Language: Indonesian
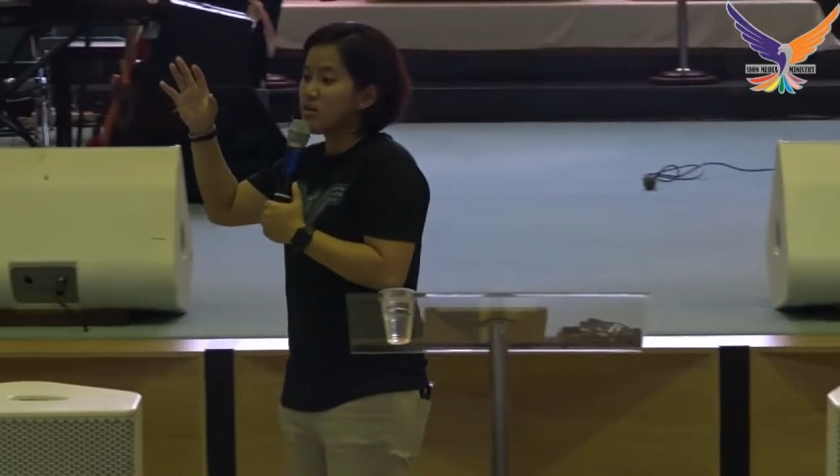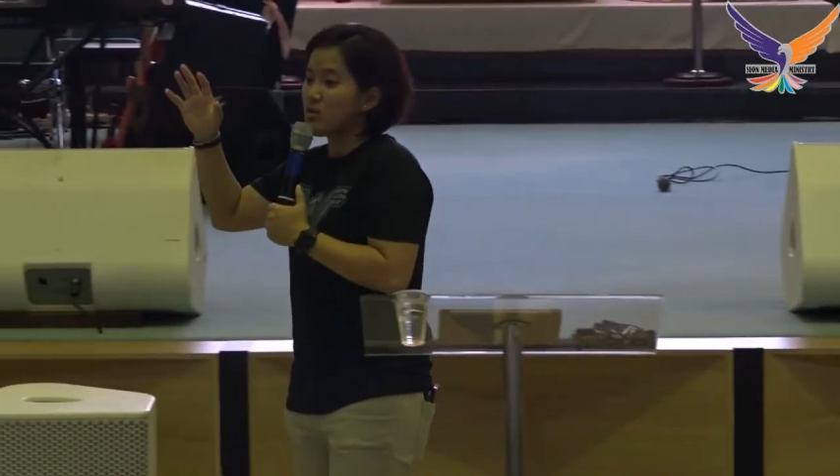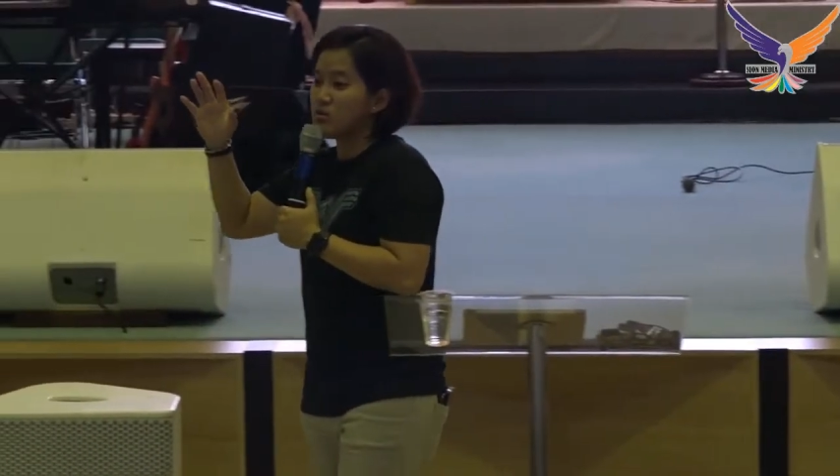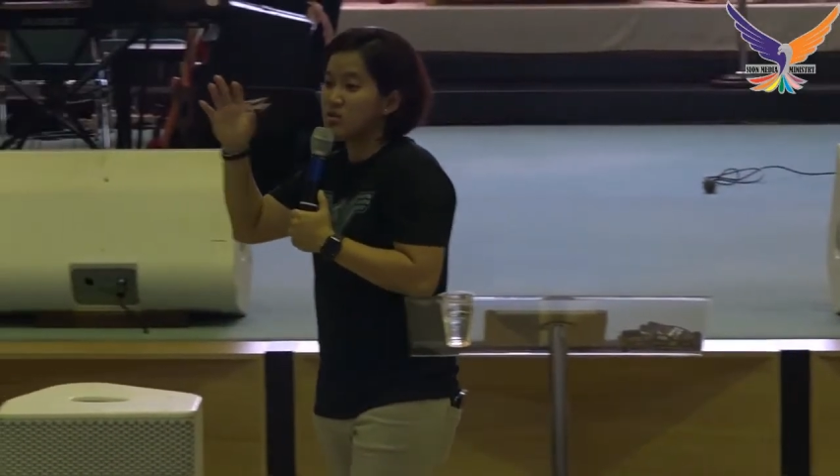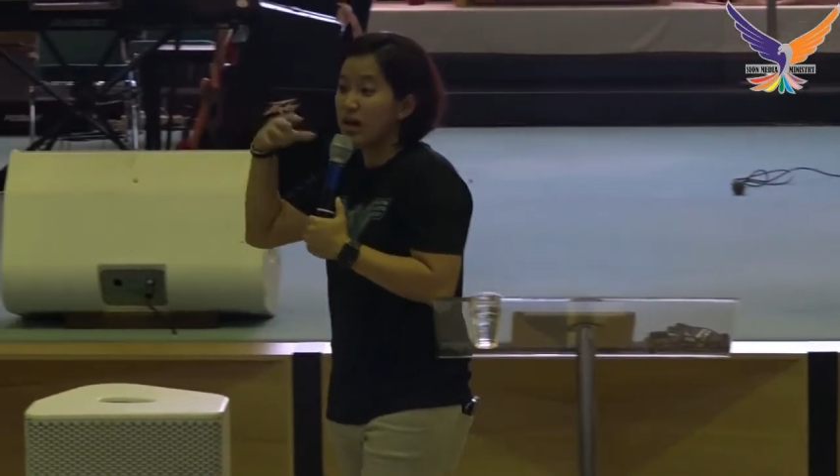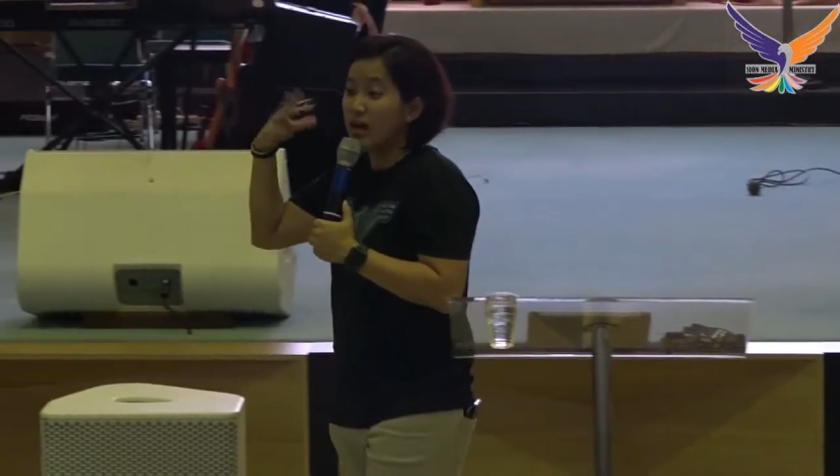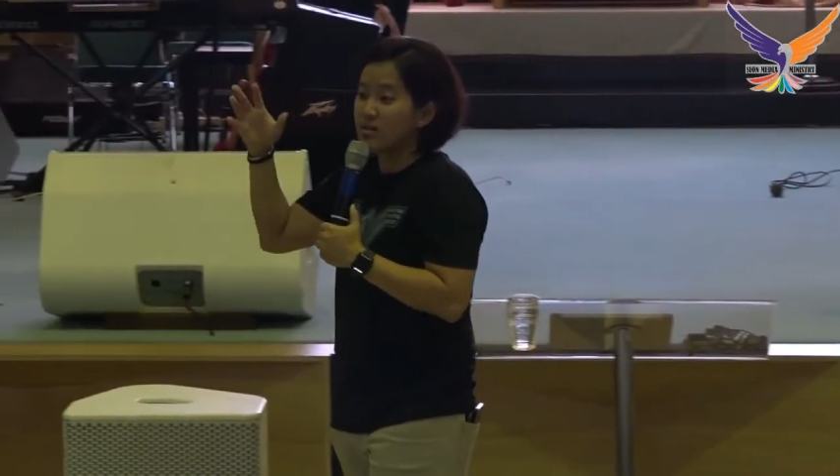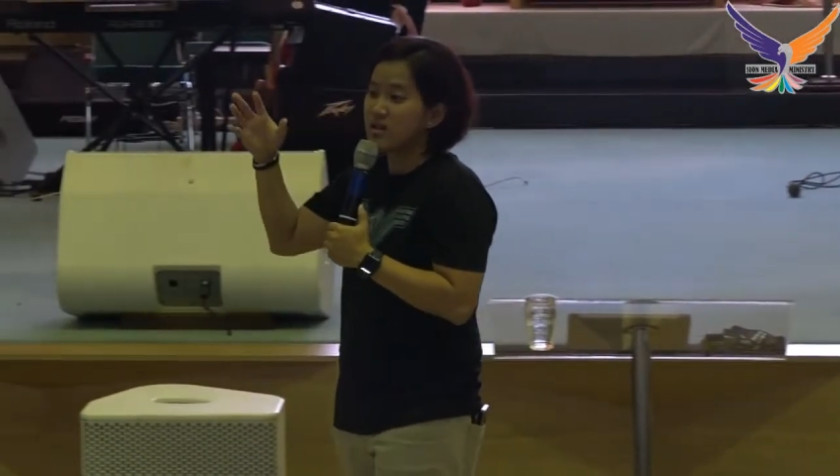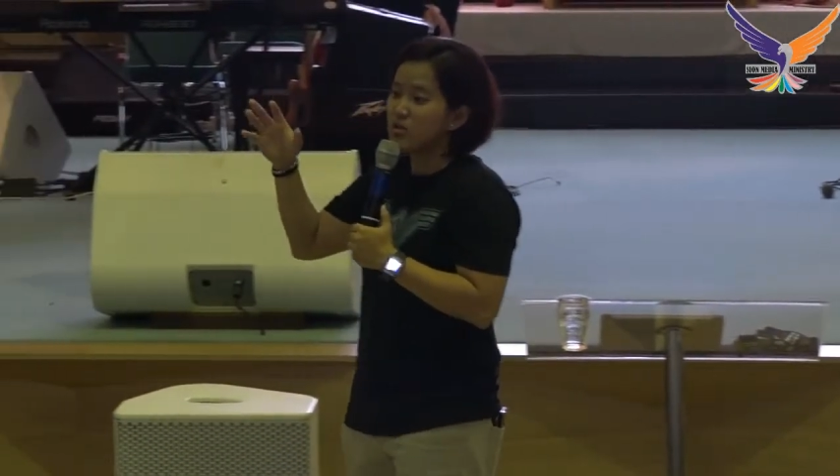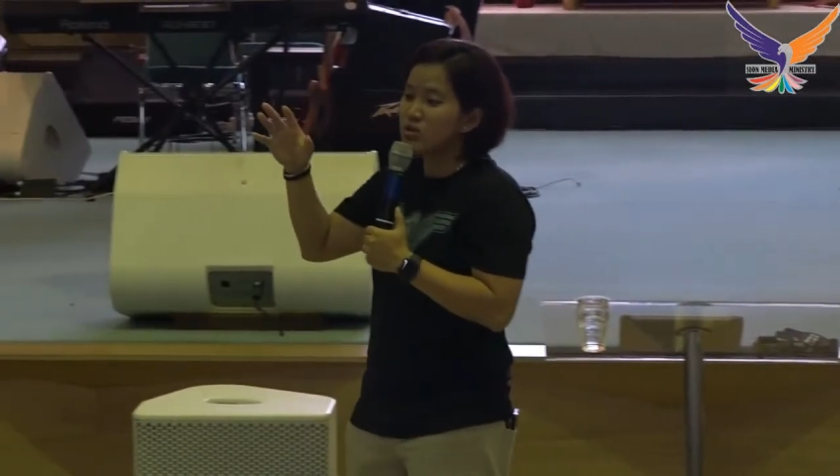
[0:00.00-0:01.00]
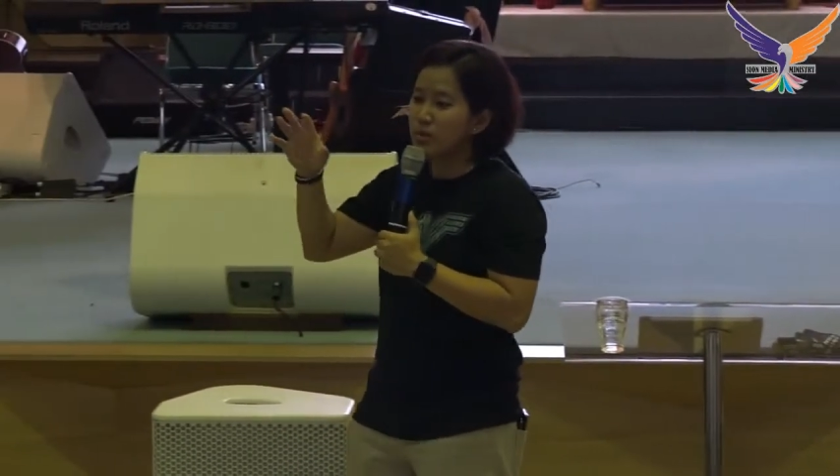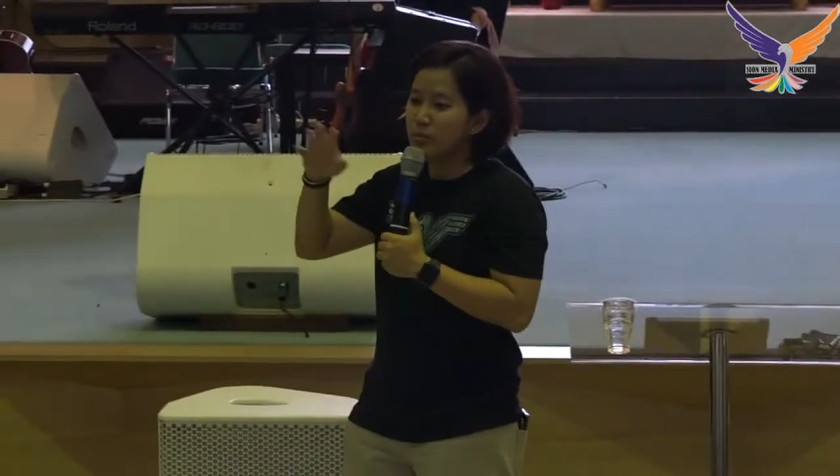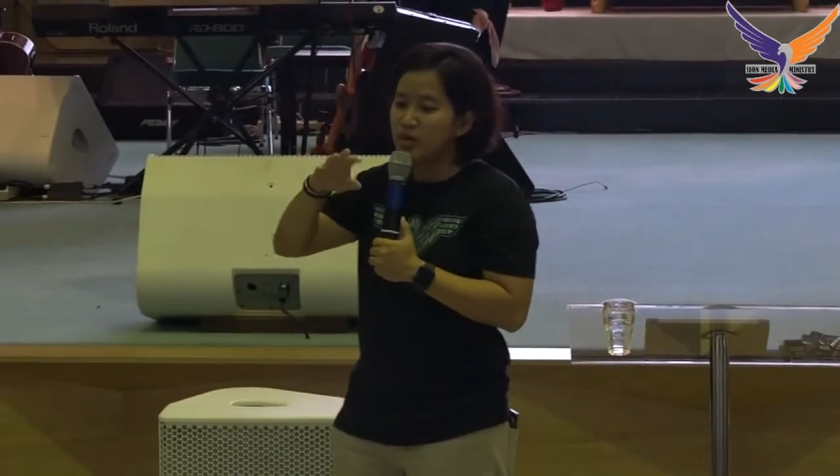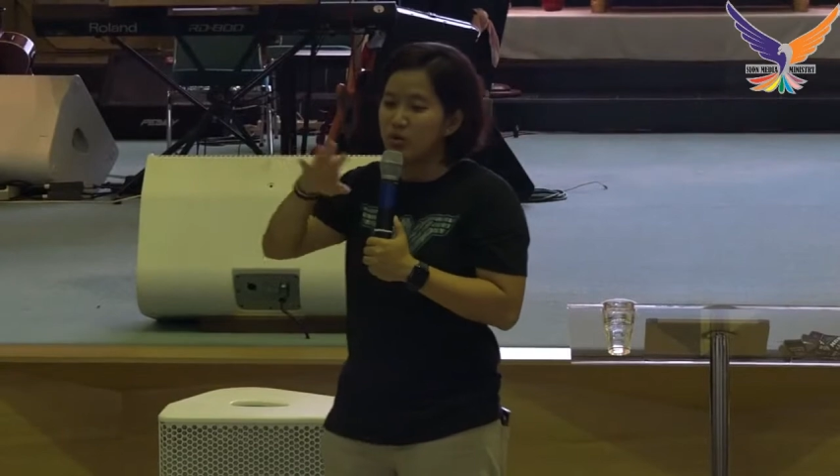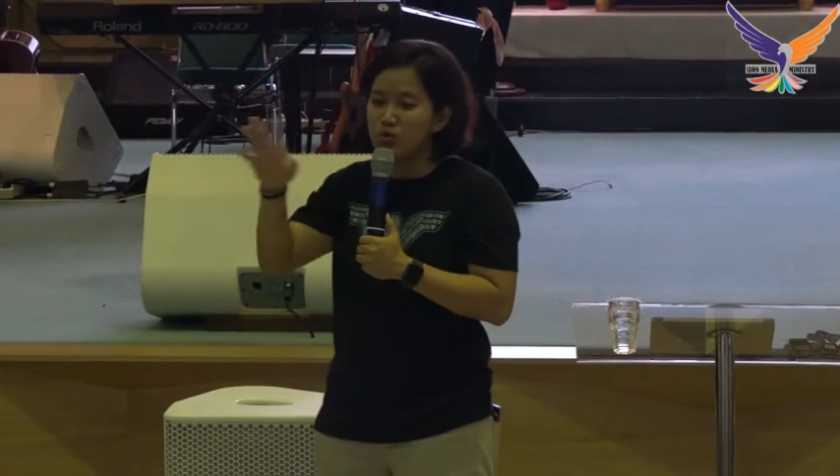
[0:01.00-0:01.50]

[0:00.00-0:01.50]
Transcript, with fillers: gitu di Jakarta itu tiap minggu